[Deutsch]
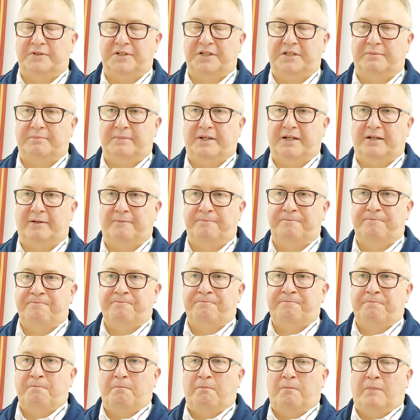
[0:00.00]
nicht mehr
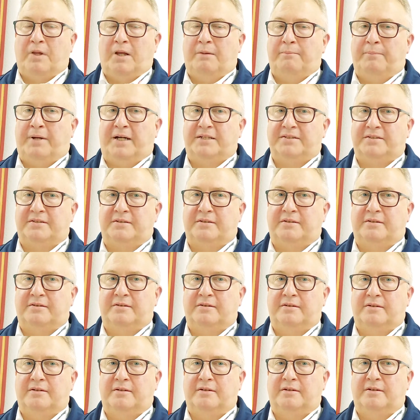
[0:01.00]
passend
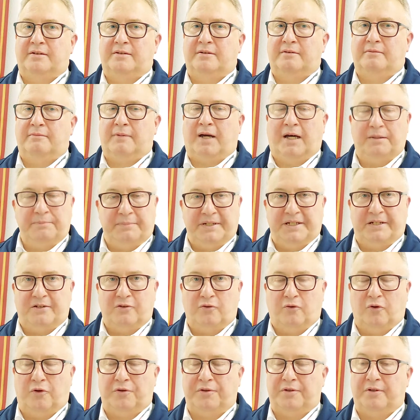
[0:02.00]

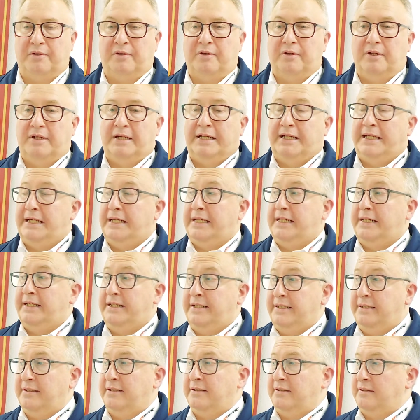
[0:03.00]
anbieten konnten.
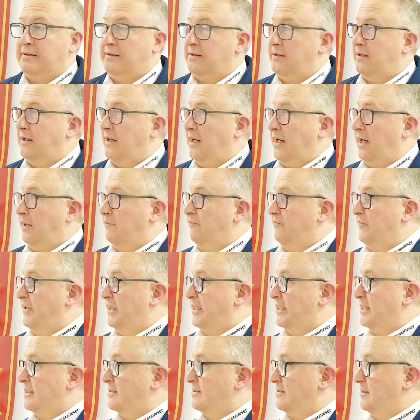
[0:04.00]
Hier haben wir
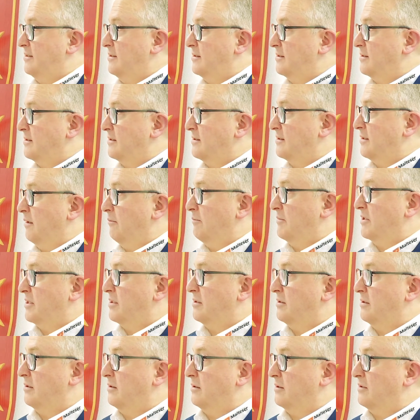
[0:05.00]
jetzt
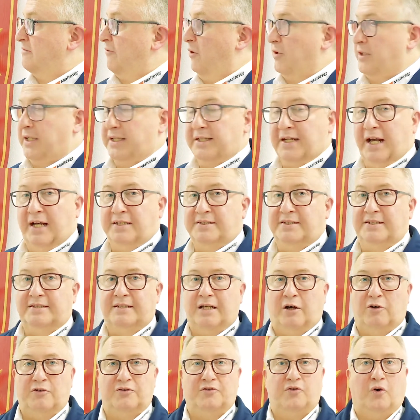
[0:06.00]
insgesamt
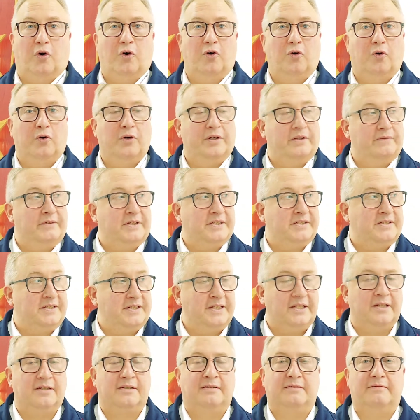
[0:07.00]
230.000 Euro
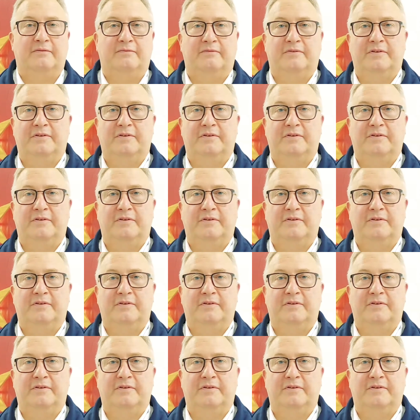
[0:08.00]
investiert.